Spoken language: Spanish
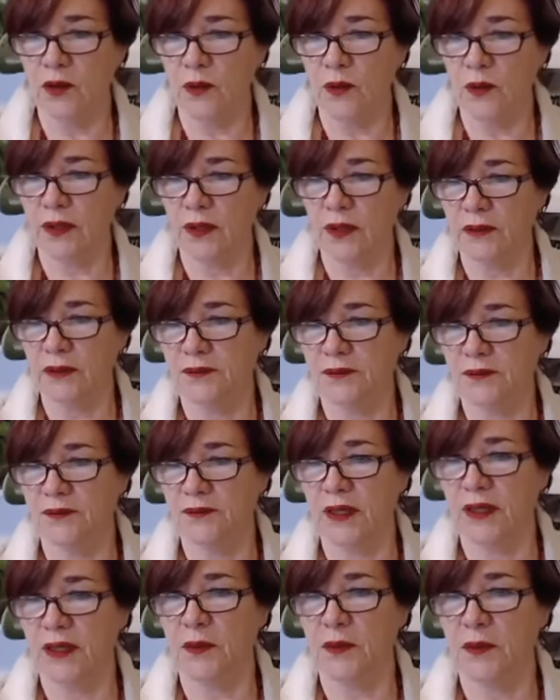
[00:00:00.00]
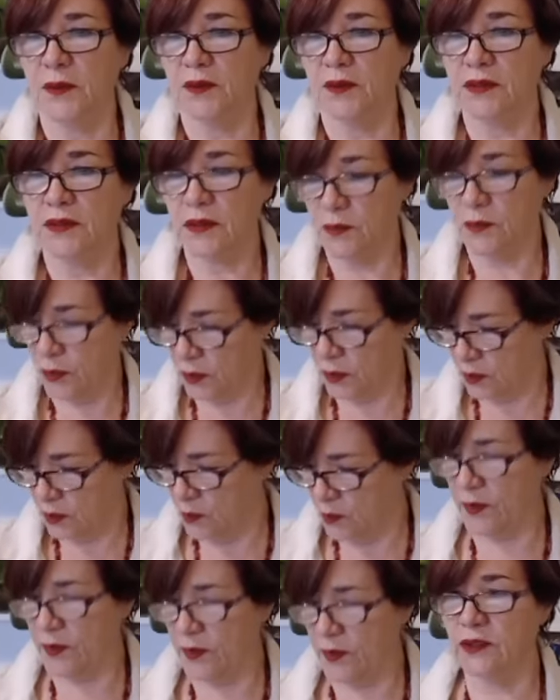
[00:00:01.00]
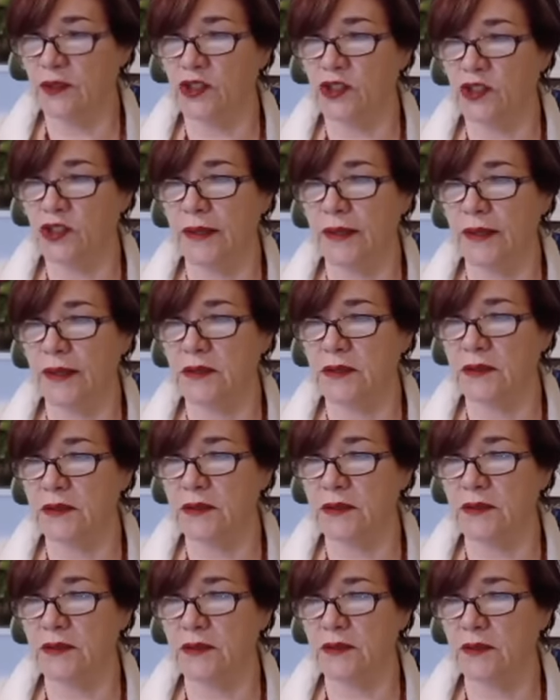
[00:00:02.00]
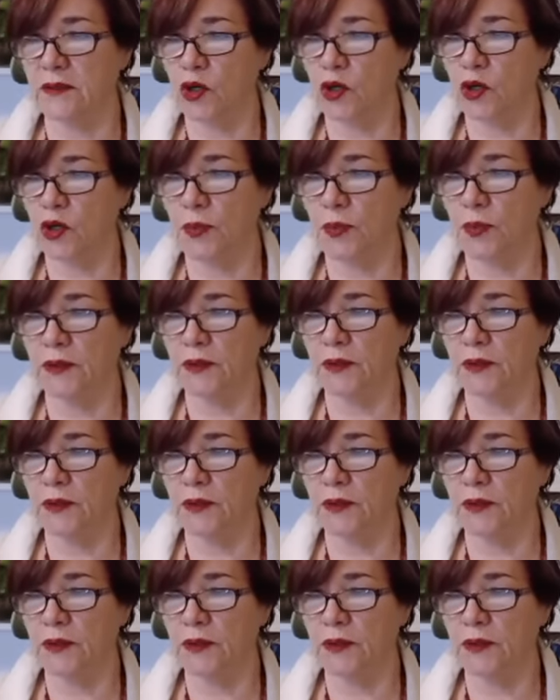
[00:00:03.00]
¿cómo están? Déjenme ver si puedo mover el chat. No.